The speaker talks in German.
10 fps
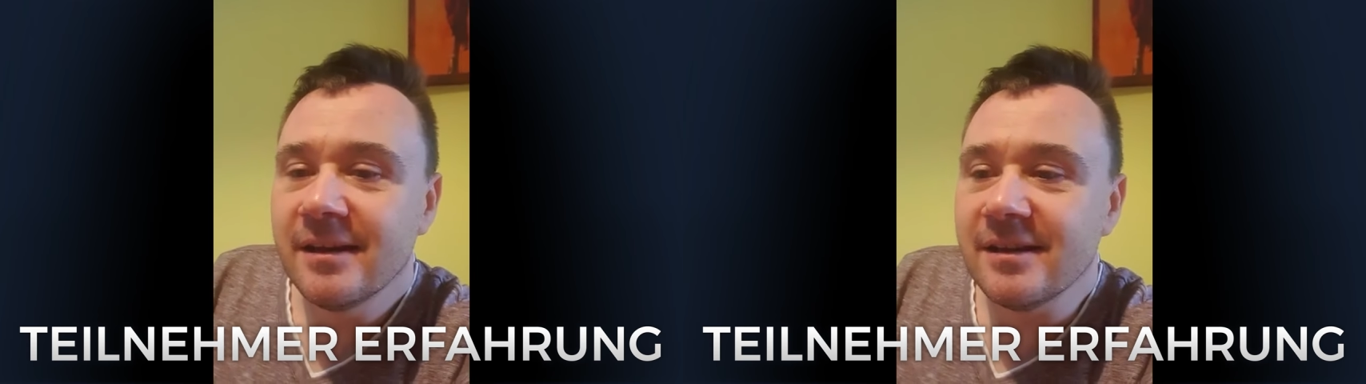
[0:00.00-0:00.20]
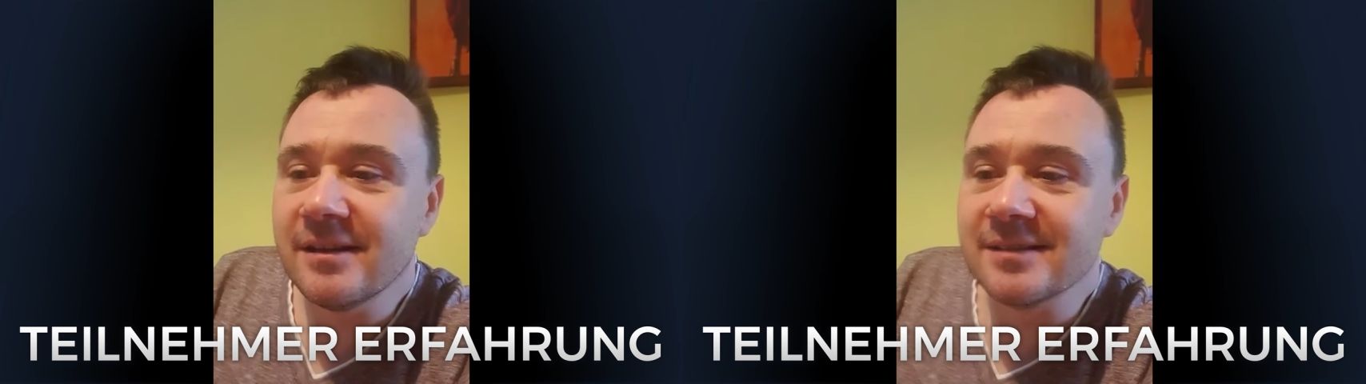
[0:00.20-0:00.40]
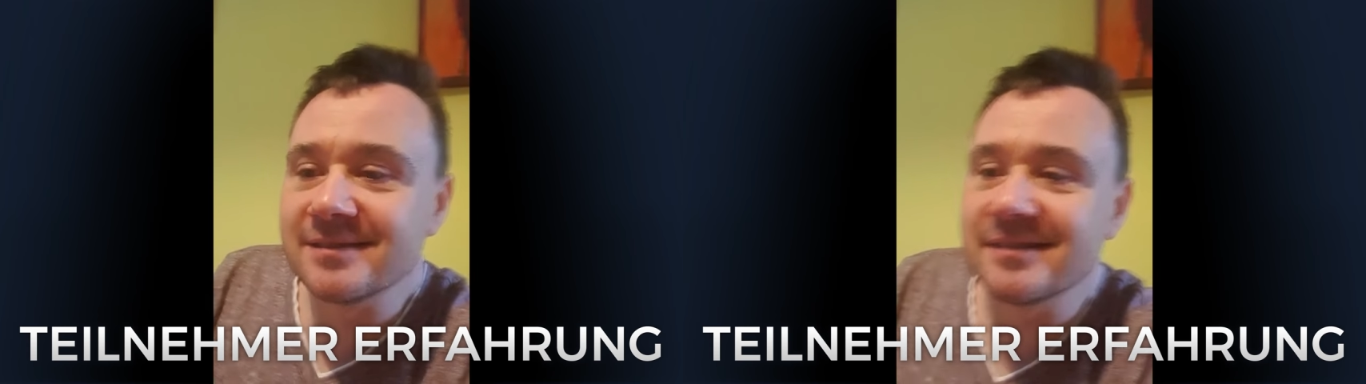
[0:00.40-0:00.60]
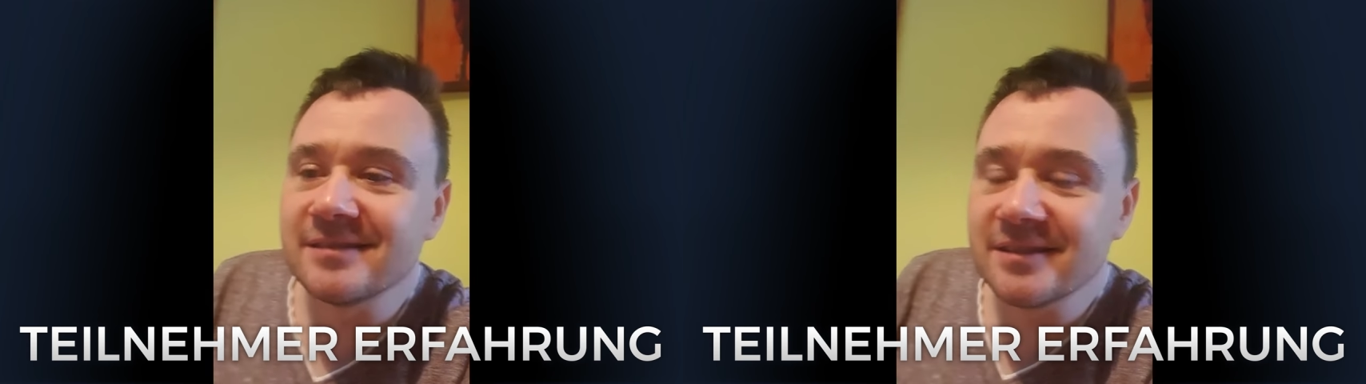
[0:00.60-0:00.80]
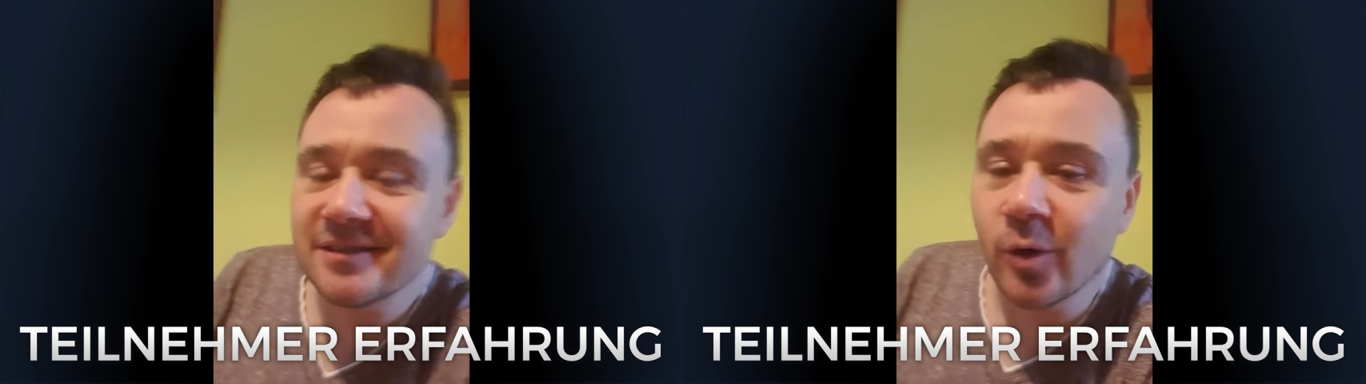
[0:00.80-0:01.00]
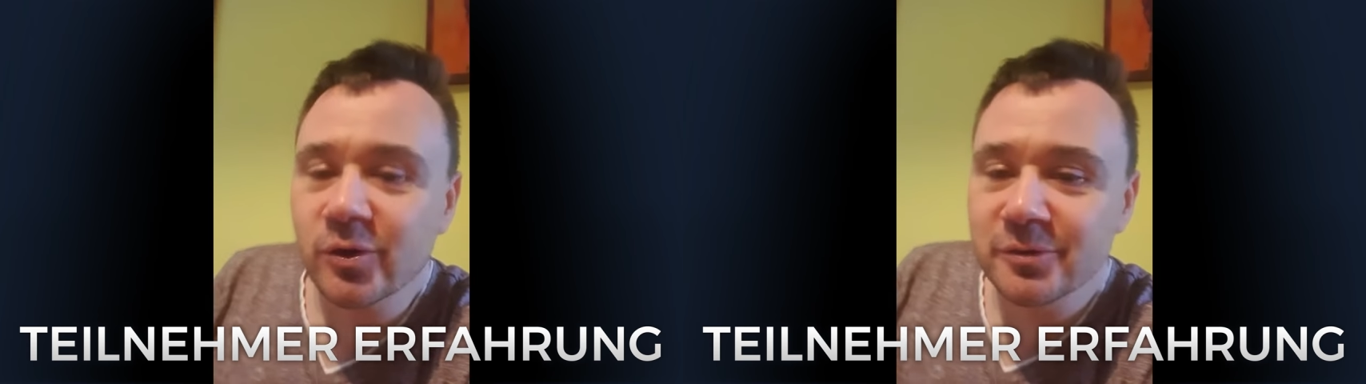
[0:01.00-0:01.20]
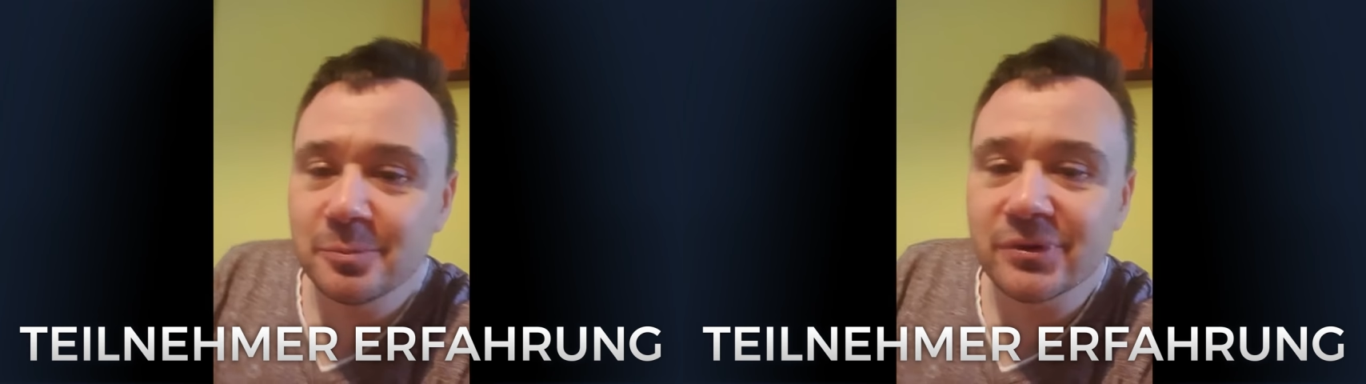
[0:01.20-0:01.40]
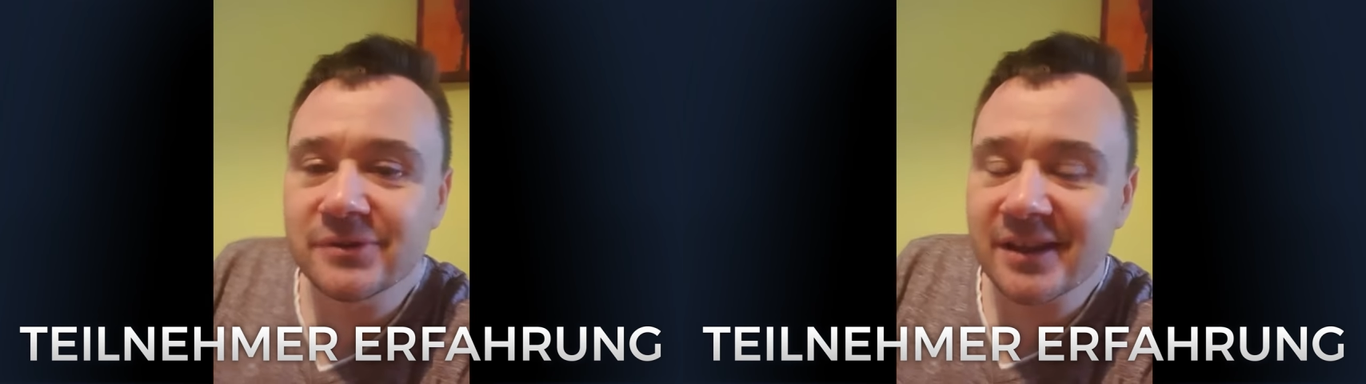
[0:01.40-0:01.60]
ist es eine
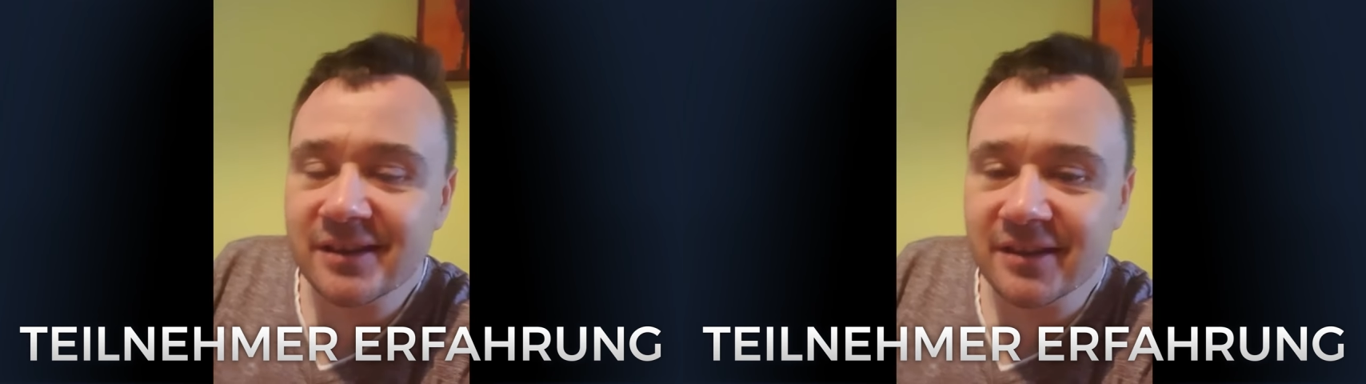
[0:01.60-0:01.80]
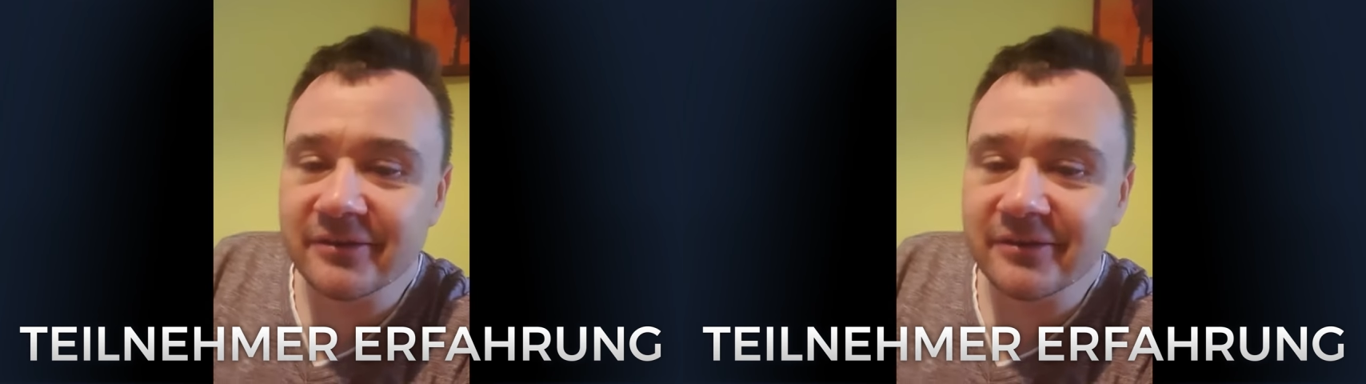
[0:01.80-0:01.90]
tausendprozentige